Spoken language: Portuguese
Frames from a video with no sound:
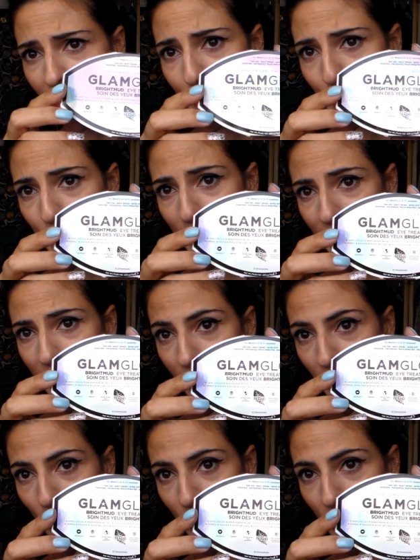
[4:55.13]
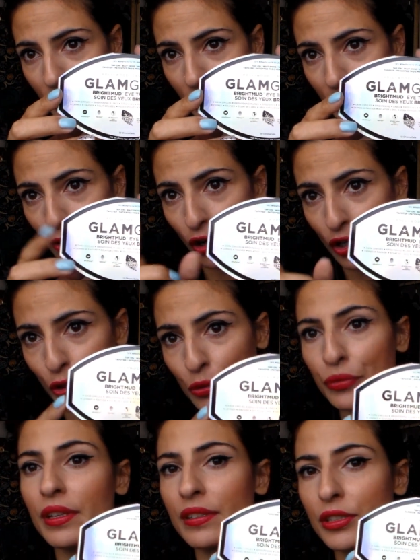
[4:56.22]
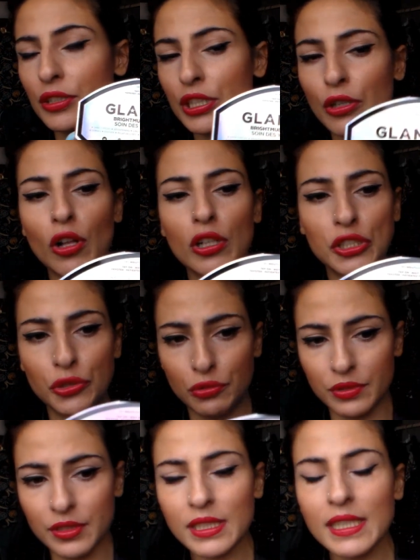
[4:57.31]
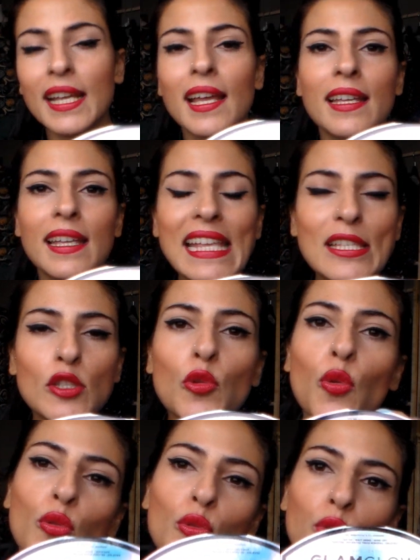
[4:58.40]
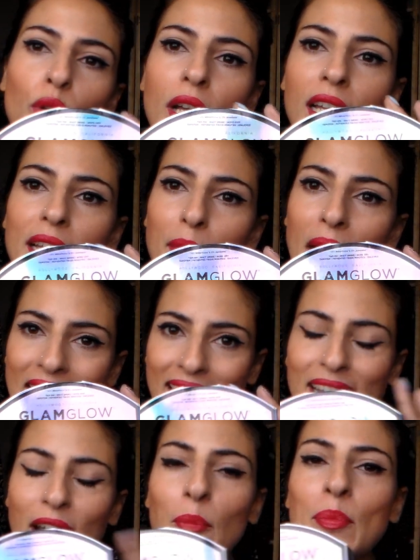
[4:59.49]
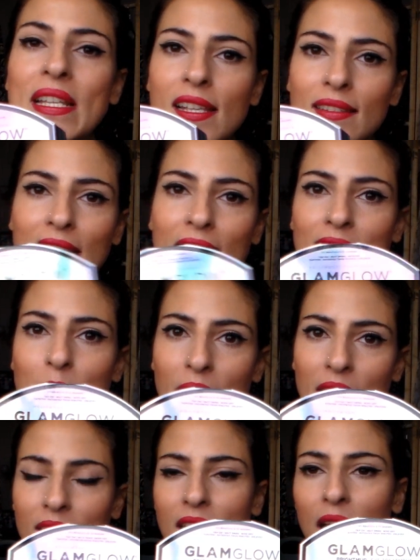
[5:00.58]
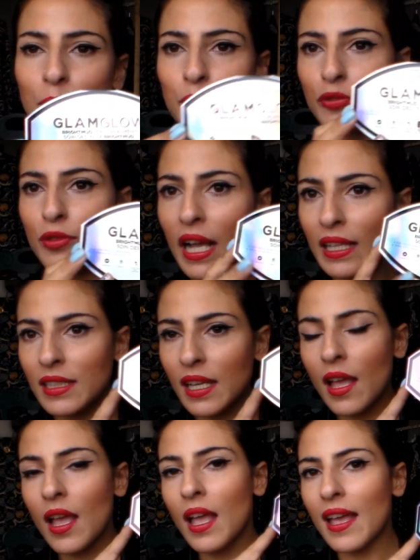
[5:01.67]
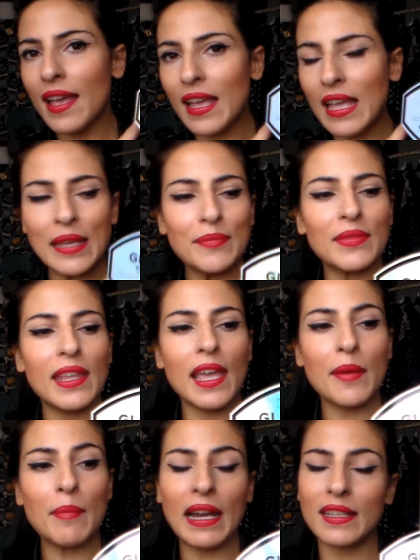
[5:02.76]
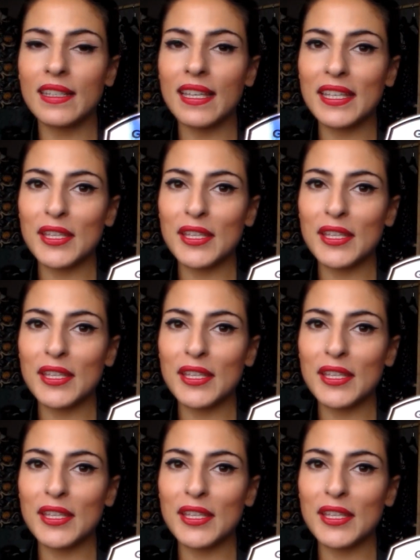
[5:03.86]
É uma marca uh, oriunda de Hollywood e segundo a, a marca e a representante da marca cá em Portugal, é a marca